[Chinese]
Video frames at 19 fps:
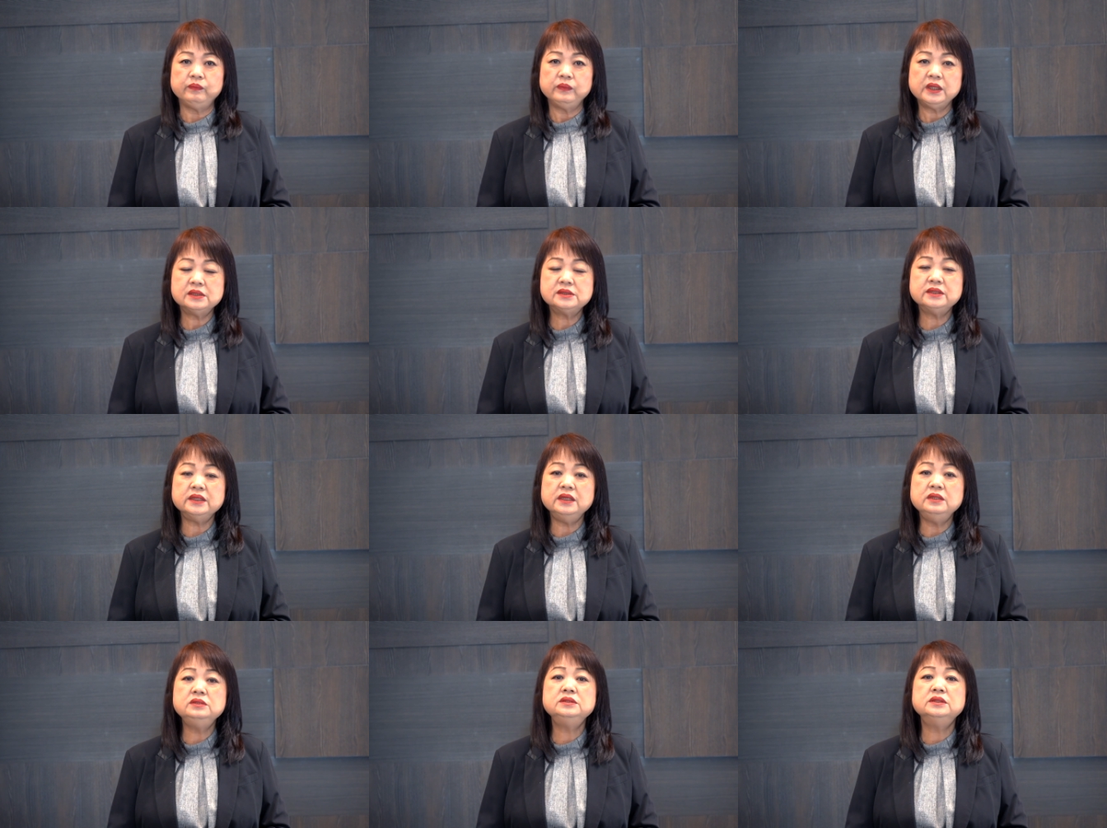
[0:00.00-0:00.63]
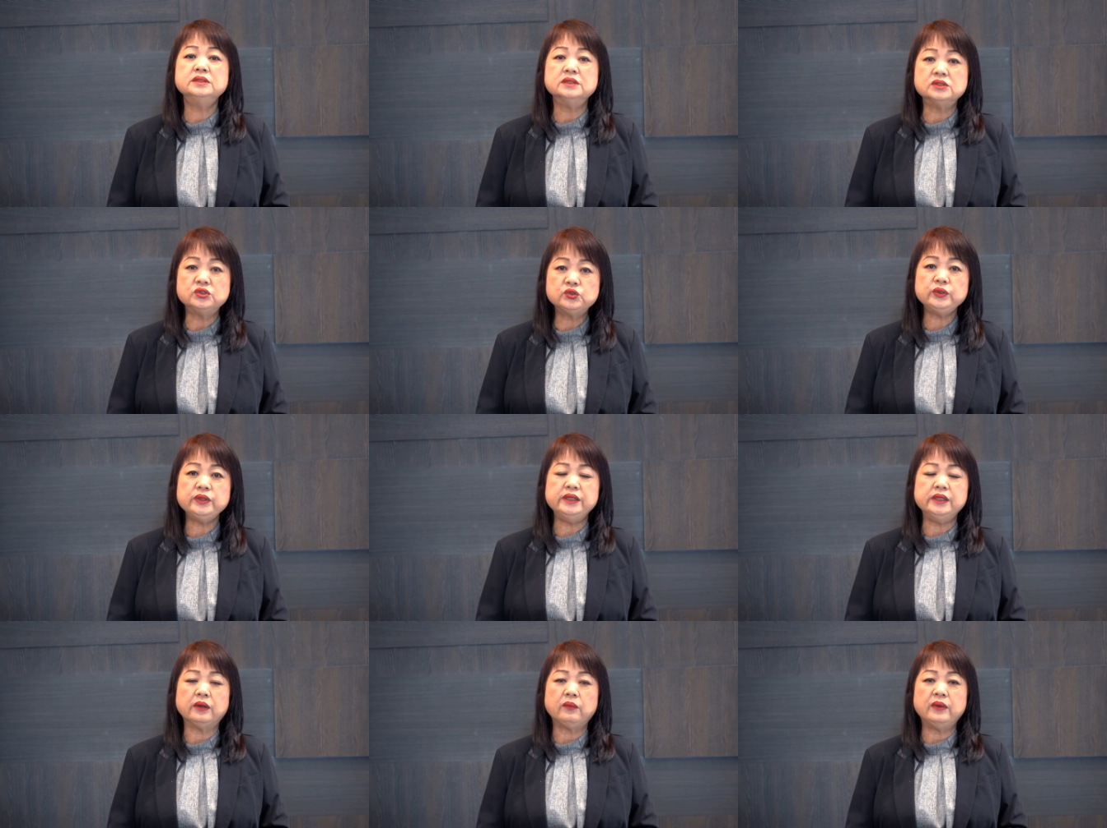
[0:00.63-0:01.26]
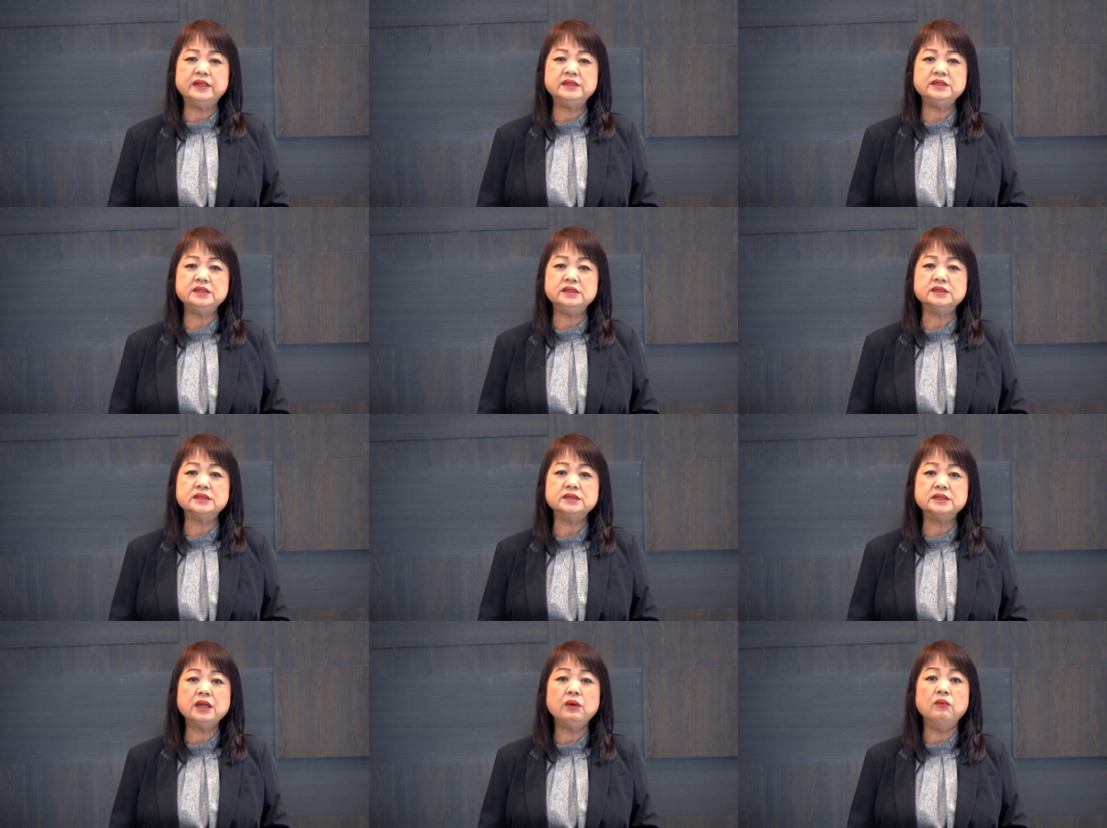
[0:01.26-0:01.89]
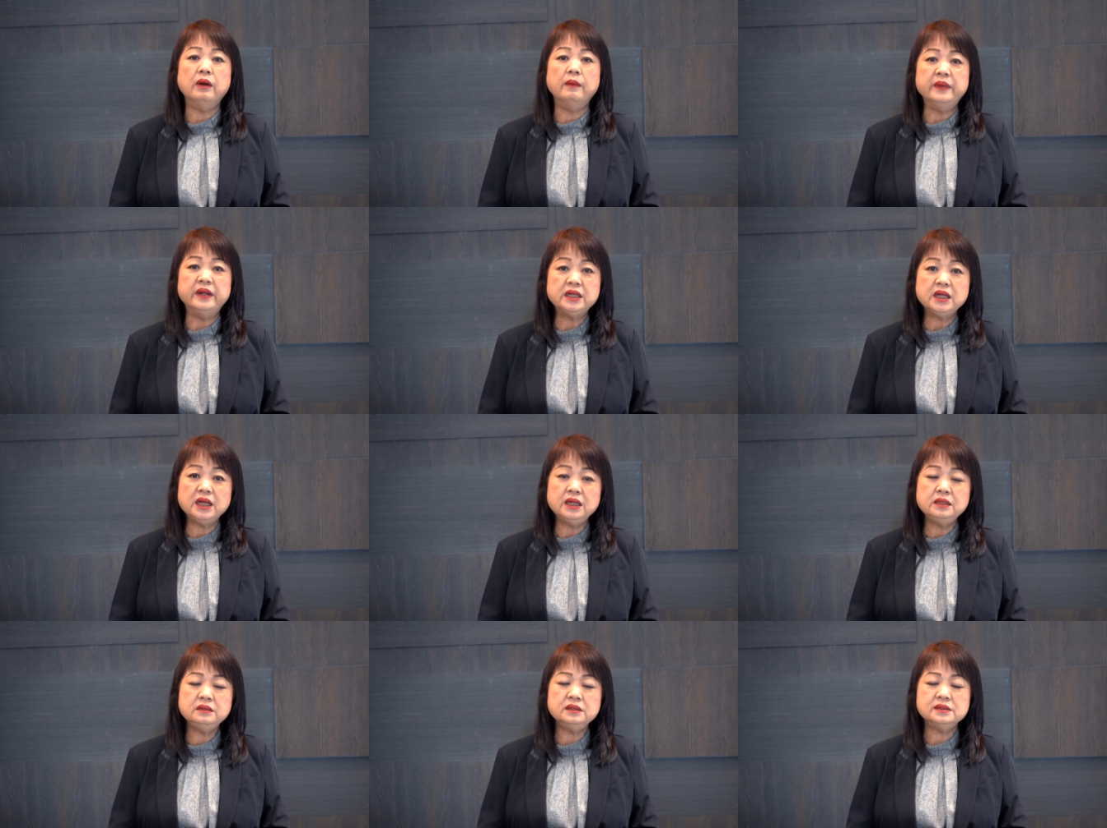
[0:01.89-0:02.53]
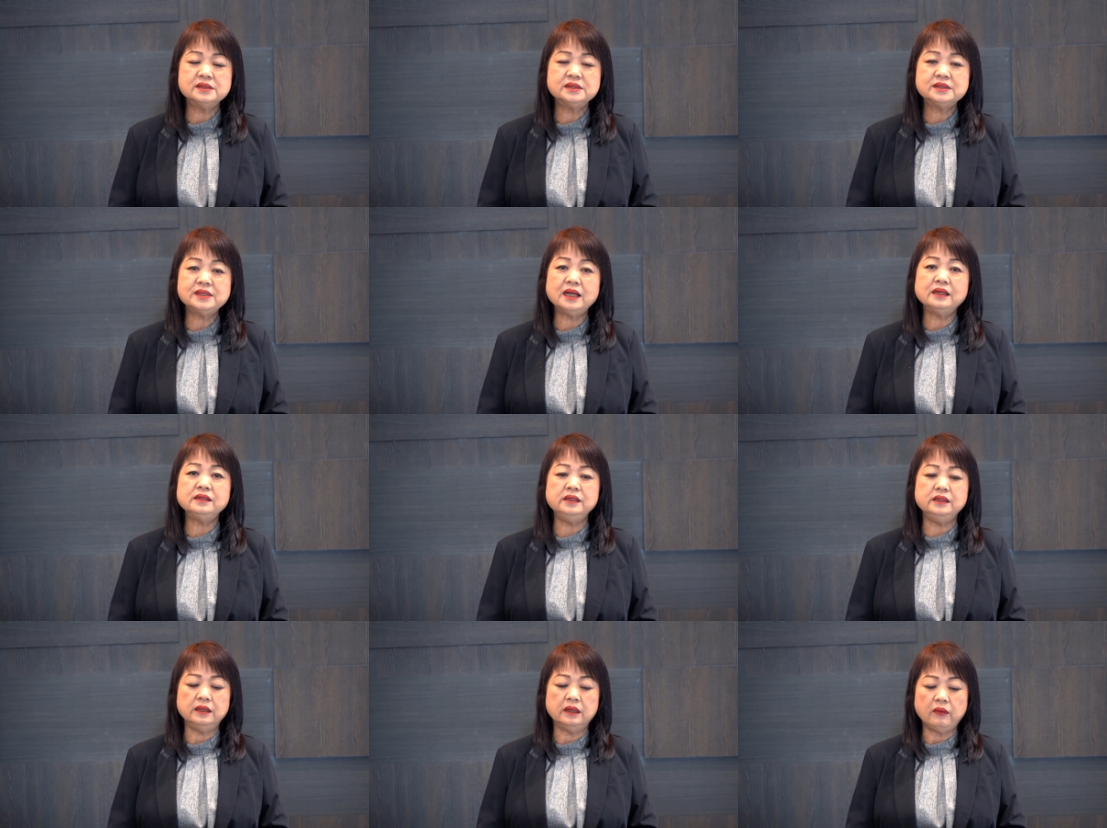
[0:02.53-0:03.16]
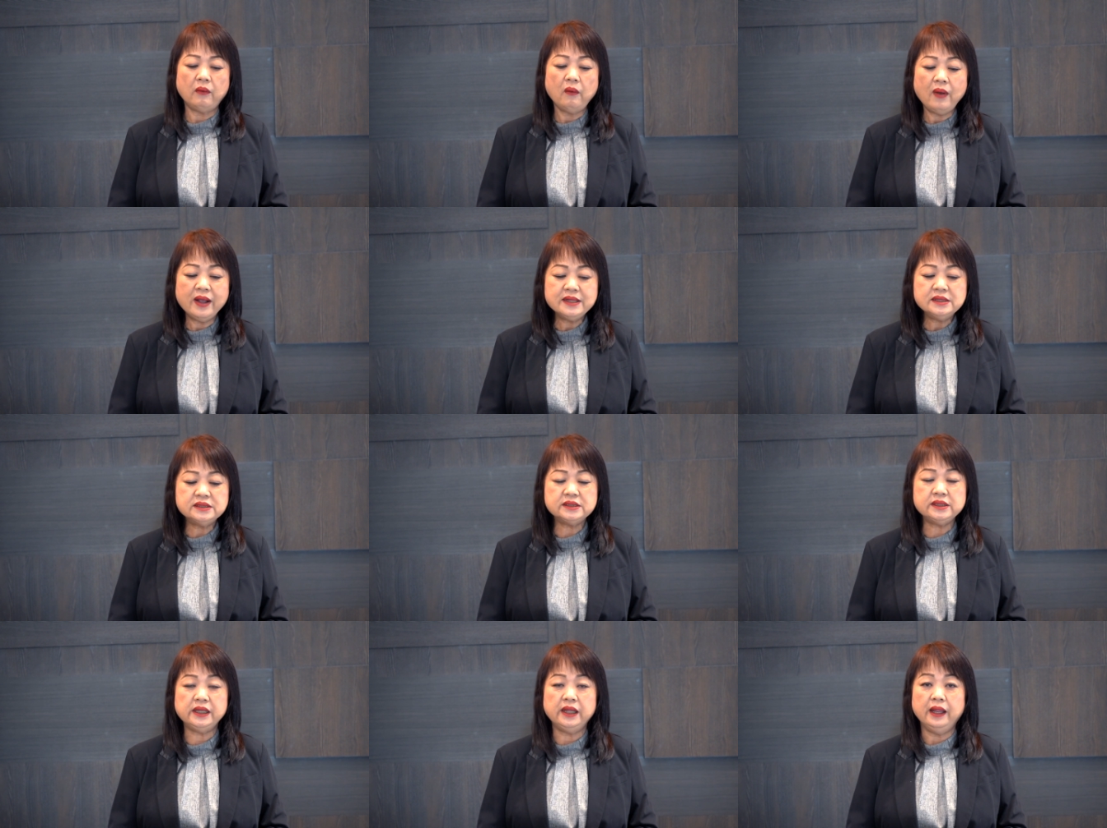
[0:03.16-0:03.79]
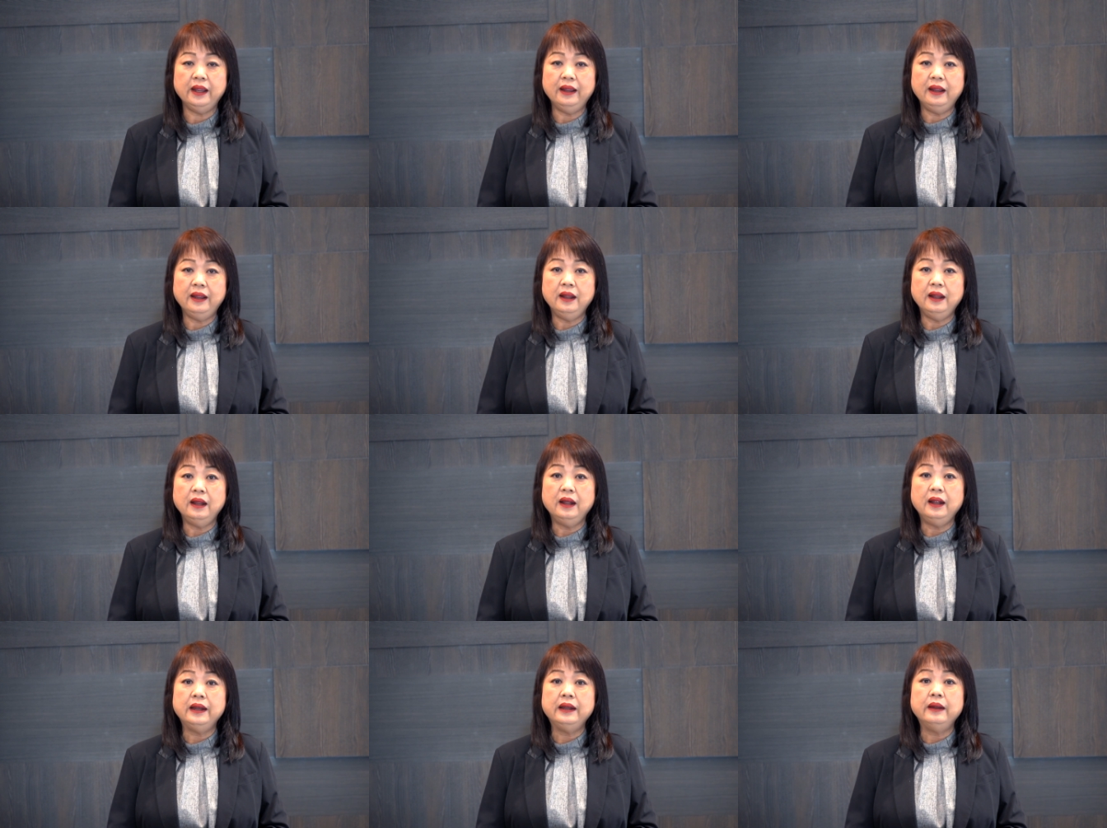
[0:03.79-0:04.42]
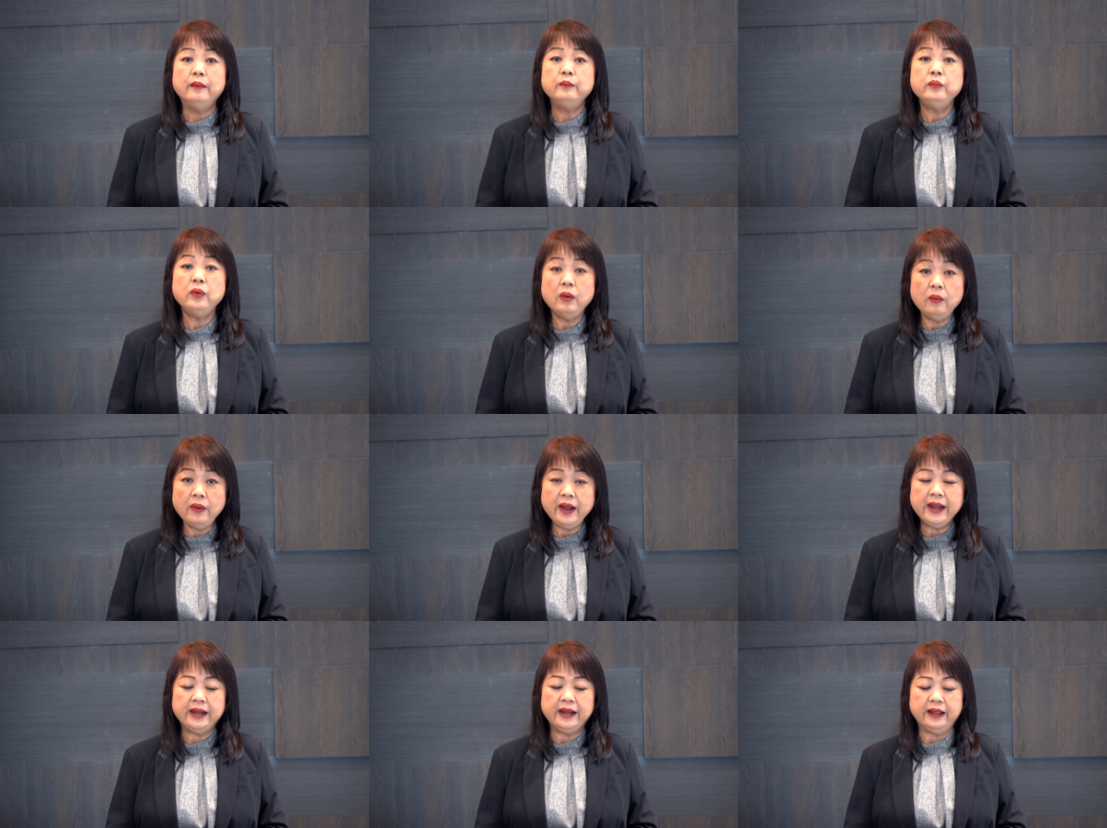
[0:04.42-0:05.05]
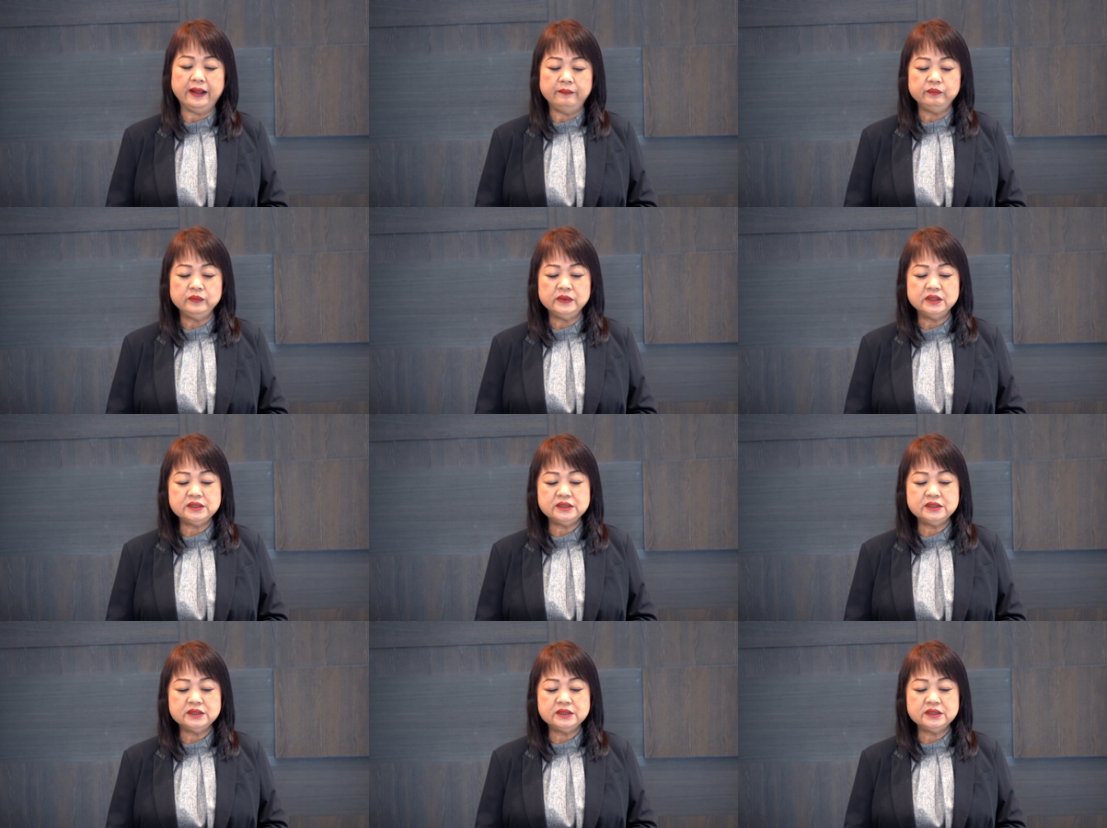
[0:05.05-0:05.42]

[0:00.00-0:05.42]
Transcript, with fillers: 但是因罪的关系，使得我们跟上帝的关系破坏了。